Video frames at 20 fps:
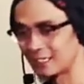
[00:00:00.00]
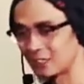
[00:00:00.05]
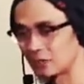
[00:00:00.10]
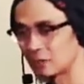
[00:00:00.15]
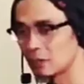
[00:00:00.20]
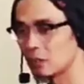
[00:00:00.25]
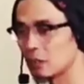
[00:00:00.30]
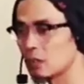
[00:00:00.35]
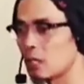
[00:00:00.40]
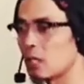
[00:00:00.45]
dia
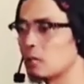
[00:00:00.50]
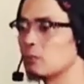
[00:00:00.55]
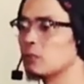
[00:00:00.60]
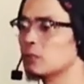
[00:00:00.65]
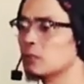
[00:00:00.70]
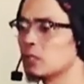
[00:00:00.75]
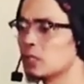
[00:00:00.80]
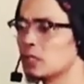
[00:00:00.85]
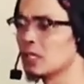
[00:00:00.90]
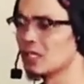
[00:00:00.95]
kang
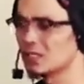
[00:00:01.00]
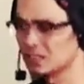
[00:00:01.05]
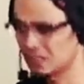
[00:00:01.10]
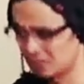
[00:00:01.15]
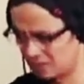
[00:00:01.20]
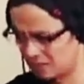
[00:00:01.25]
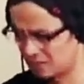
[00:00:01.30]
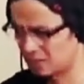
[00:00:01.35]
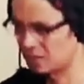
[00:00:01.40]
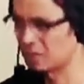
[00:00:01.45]
punten kang
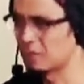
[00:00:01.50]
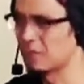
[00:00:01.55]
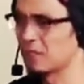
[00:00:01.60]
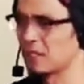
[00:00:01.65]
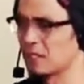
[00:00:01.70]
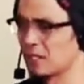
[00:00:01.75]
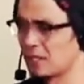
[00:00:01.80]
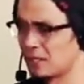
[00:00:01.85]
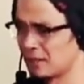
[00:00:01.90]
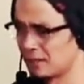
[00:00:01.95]

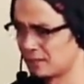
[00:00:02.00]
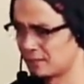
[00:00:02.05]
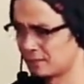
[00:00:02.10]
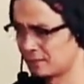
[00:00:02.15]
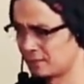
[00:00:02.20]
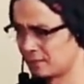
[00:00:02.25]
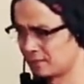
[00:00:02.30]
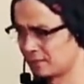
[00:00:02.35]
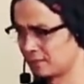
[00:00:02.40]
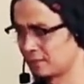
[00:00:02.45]
enggak
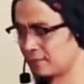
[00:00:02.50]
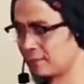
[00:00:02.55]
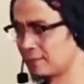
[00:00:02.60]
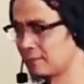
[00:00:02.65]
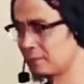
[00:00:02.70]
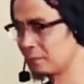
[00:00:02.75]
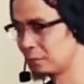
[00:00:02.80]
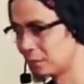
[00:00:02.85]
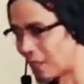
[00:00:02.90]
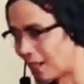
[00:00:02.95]

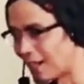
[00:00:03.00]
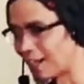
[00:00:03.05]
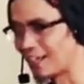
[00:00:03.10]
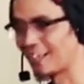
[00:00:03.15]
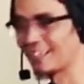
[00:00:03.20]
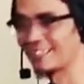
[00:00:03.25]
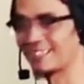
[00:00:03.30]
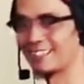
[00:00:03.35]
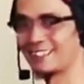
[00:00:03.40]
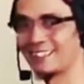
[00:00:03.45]

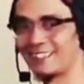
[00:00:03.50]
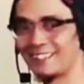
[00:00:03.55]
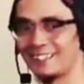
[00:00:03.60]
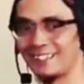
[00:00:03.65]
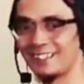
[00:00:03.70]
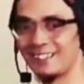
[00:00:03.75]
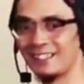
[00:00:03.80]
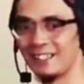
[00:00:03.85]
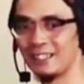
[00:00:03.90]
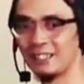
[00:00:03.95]
mangga
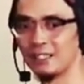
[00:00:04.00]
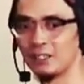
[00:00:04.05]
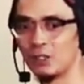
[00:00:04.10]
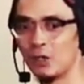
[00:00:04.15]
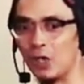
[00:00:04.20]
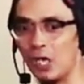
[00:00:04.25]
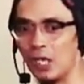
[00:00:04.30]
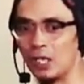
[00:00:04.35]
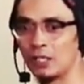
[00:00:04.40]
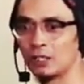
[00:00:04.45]

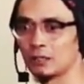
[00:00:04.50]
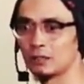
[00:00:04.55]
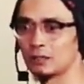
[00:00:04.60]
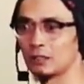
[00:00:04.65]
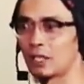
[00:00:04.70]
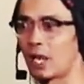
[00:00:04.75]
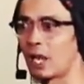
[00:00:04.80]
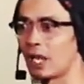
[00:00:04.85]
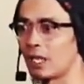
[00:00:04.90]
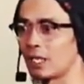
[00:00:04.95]
eh
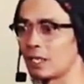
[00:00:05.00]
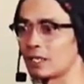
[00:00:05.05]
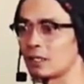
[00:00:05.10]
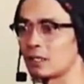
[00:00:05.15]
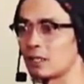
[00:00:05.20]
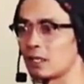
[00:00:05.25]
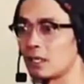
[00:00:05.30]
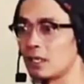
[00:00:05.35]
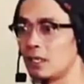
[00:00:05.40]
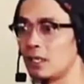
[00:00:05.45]
cek akhir
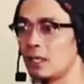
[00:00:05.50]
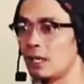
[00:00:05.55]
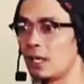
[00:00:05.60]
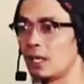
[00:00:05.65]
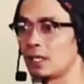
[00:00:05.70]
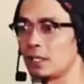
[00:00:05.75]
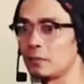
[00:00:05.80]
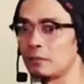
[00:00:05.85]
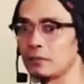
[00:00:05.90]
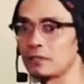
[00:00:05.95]
teh
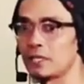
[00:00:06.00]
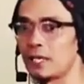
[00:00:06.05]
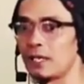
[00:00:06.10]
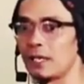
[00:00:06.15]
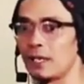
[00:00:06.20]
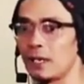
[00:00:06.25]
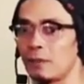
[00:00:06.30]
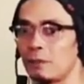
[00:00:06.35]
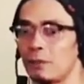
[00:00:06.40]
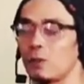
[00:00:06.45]
eta eh, mah
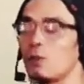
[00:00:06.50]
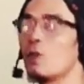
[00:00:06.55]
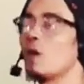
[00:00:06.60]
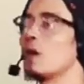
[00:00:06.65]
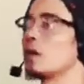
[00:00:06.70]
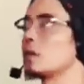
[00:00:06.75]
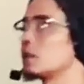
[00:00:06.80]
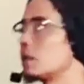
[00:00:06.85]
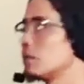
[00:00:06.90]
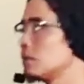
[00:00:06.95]
saat epi eh,
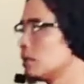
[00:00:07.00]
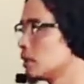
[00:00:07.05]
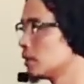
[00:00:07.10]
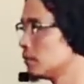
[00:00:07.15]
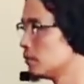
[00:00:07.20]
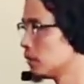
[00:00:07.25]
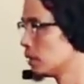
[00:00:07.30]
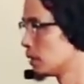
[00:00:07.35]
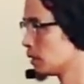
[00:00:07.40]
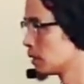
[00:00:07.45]
wah eta
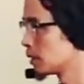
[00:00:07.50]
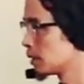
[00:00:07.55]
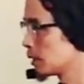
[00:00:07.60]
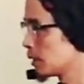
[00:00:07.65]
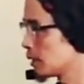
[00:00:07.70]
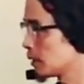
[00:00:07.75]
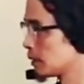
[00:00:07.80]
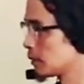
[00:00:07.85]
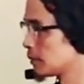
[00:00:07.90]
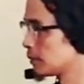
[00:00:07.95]
beurem
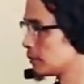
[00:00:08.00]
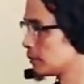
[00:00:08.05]
nah